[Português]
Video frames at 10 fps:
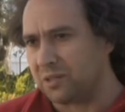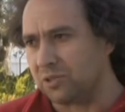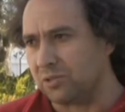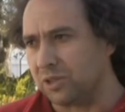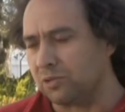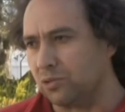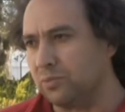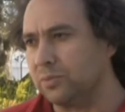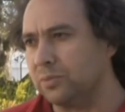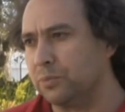imenso este, este
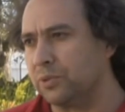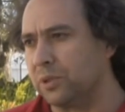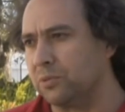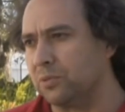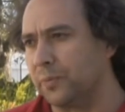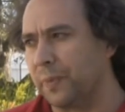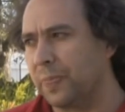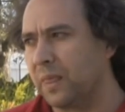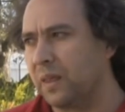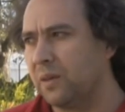grupo. Portanto,
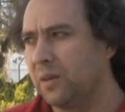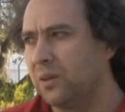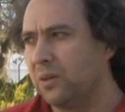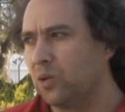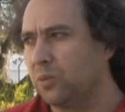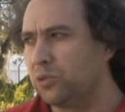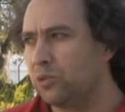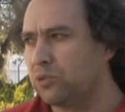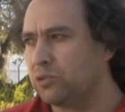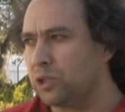como
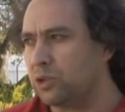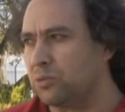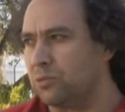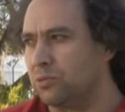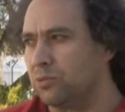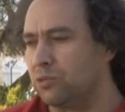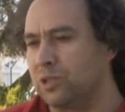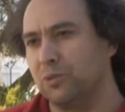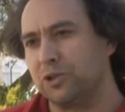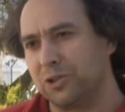todos os,
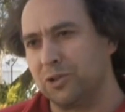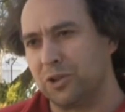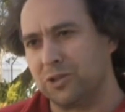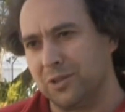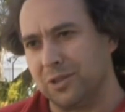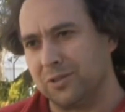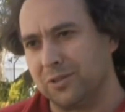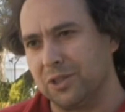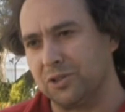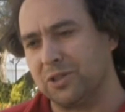os amores nas,
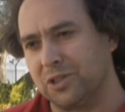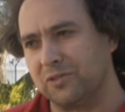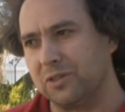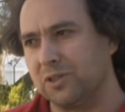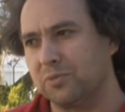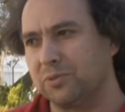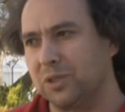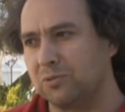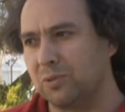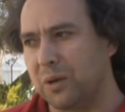nas, nossas vidas,
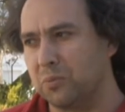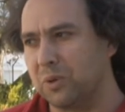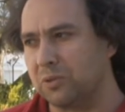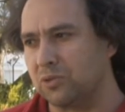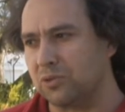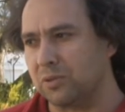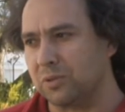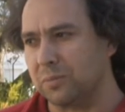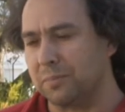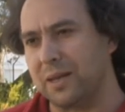portanto, há momentos
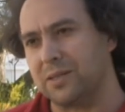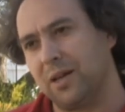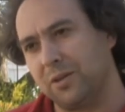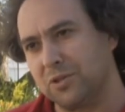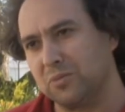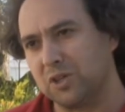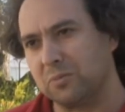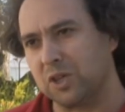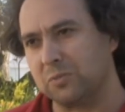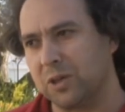eh, mais altos,
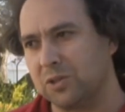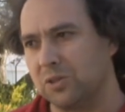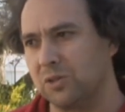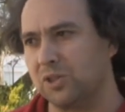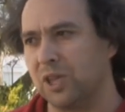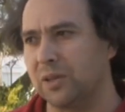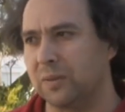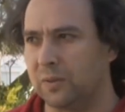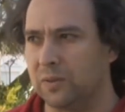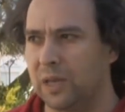momentos mais baixos e,
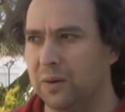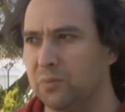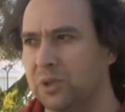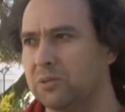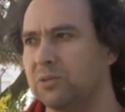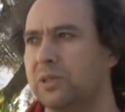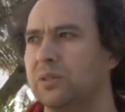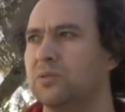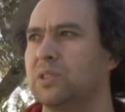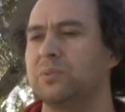já, e há momentos em
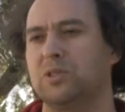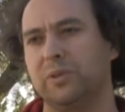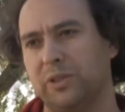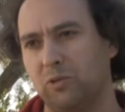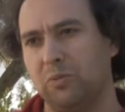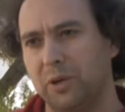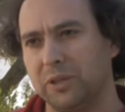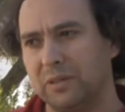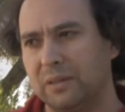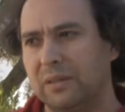que nos apeteceu bater com a
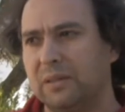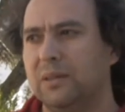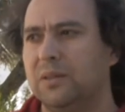porta